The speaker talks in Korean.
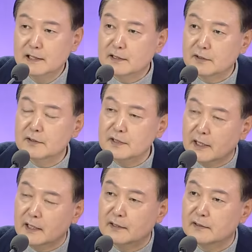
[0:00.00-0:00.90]
그런
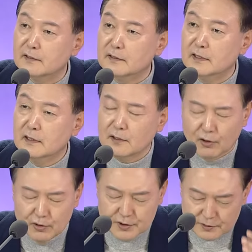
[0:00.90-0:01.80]
얘기들은
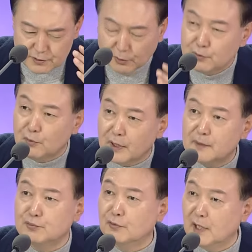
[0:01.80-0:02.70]
거짓
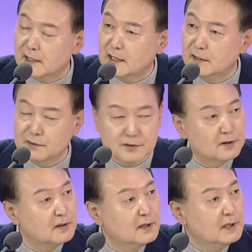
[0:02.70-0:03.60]
선동에 불과하다는 것을